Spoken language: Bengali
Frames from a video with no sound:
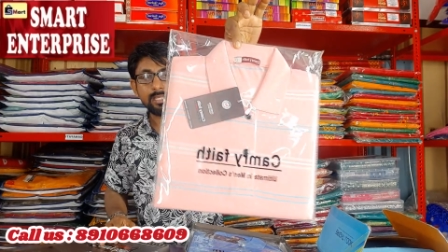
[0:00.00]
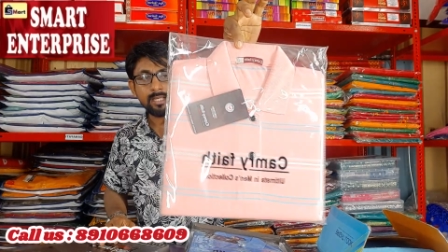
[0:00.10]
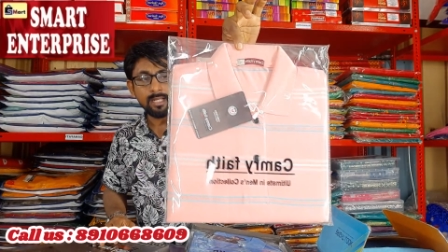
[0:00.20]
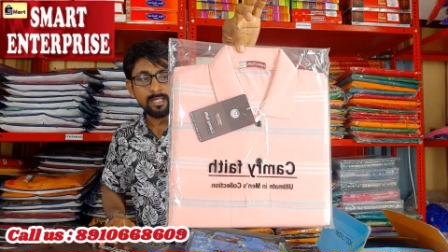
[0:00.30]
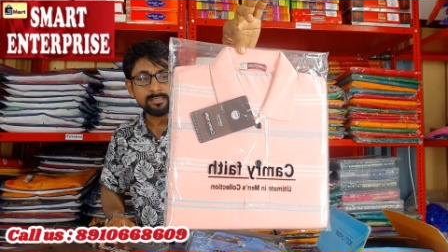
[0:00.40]

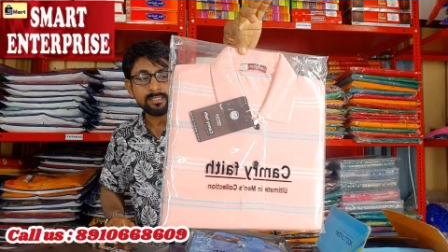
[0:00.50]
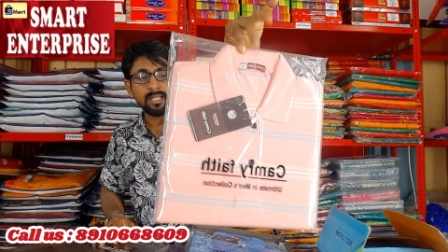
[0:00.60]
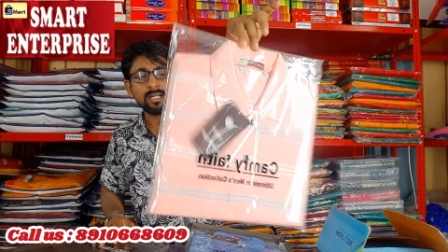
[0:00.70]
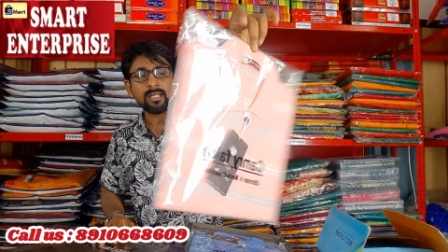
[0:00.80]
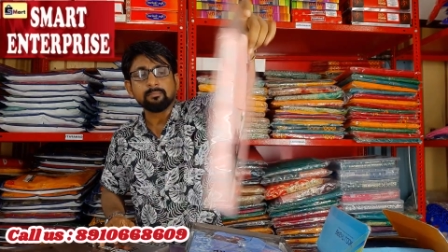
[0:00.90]
কালার্স
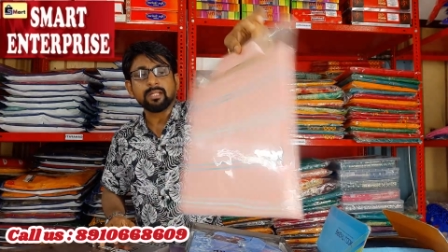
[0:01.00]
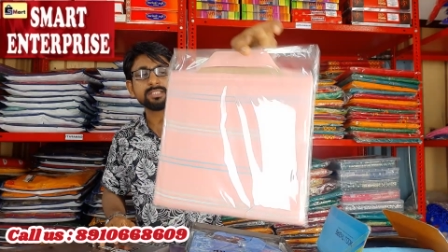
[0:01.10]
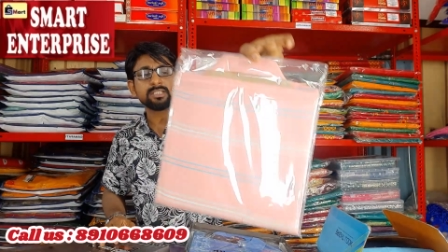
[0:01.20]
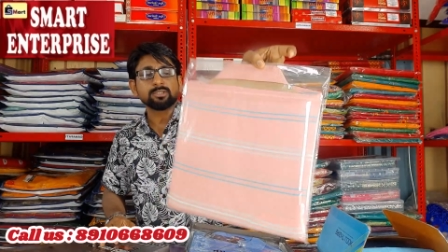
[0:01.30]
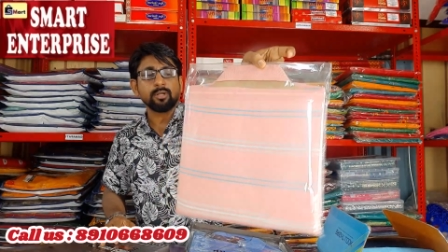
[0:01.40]
কালার
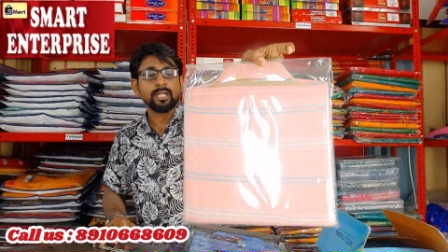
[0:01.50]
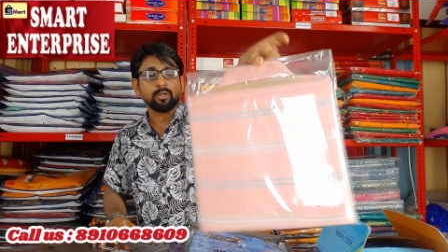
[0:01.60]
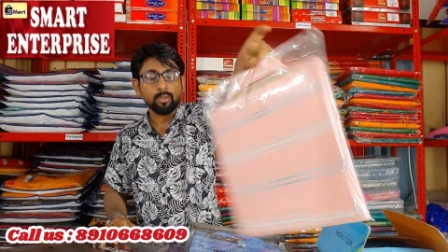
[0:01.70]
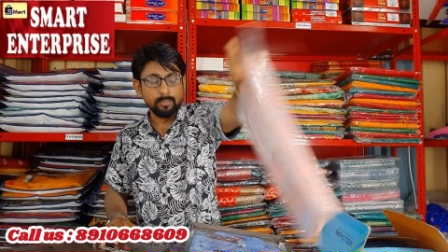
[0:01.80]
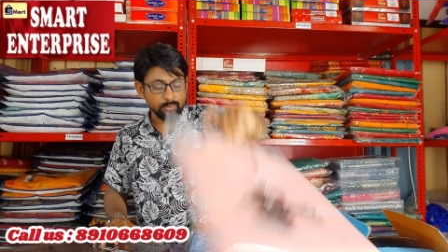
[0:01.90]
কম্বিনেশনস অনেক
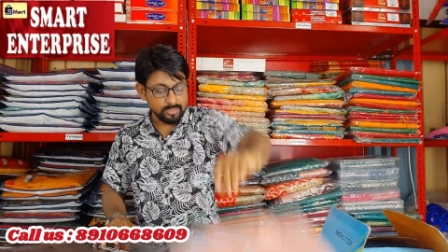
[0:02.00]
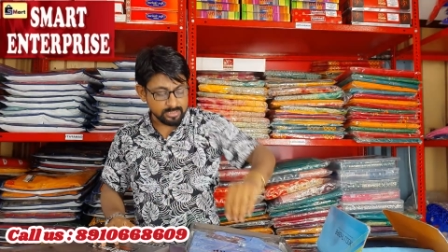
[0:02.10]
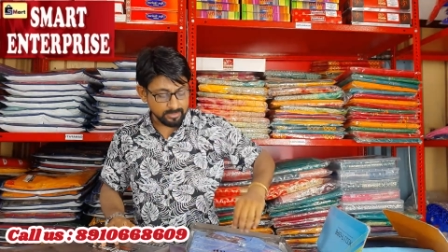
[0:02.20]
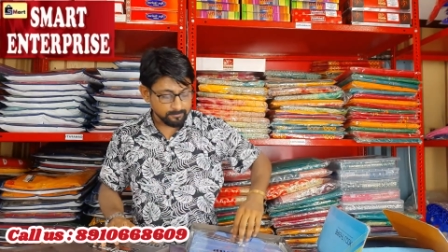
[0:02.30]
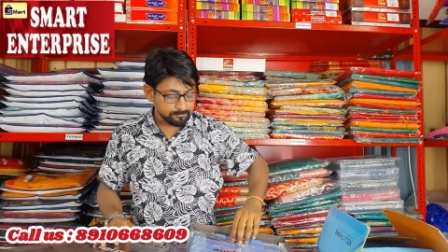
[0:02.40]
রকমের রয়েছে